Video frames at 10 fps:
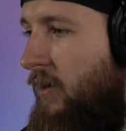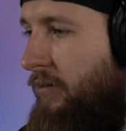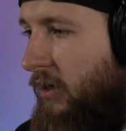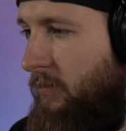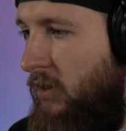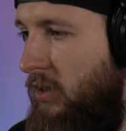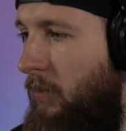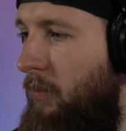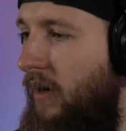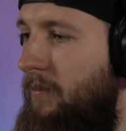W każdym razie
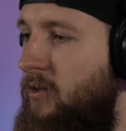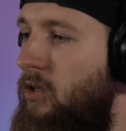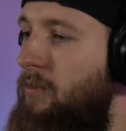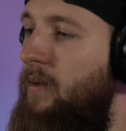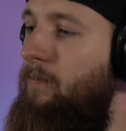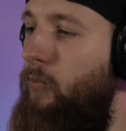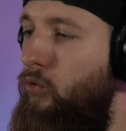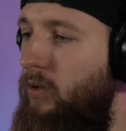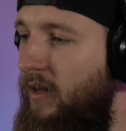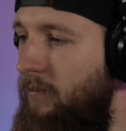pobieramy sobie
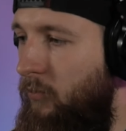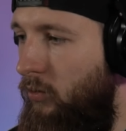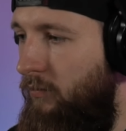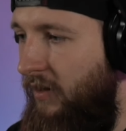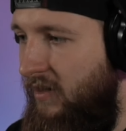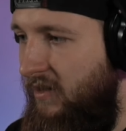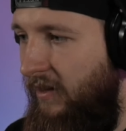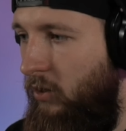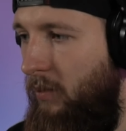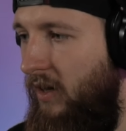tutaj tą
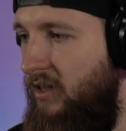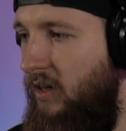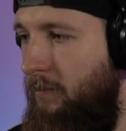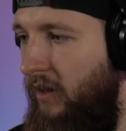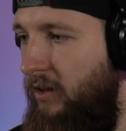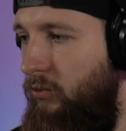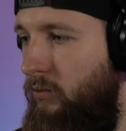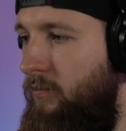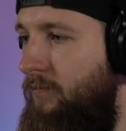wersję .jar pluginu.